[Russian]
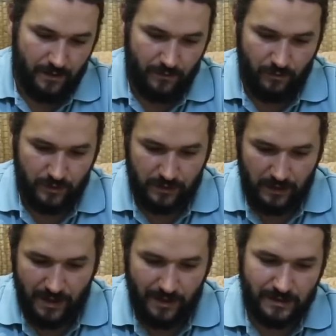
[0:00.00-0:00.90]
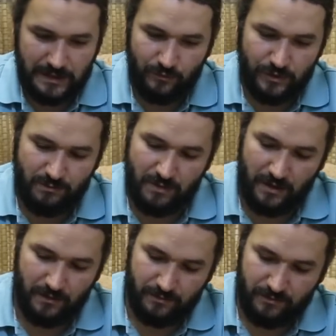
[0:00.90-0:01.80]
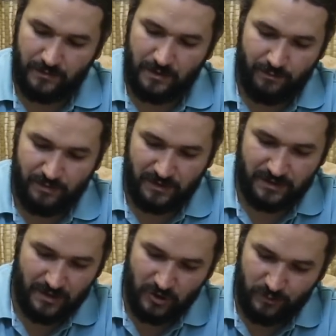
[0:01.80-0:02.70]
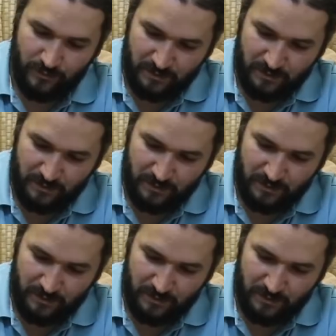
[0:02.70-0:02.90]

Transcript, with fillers: Вот. Я не назову себя потрясающим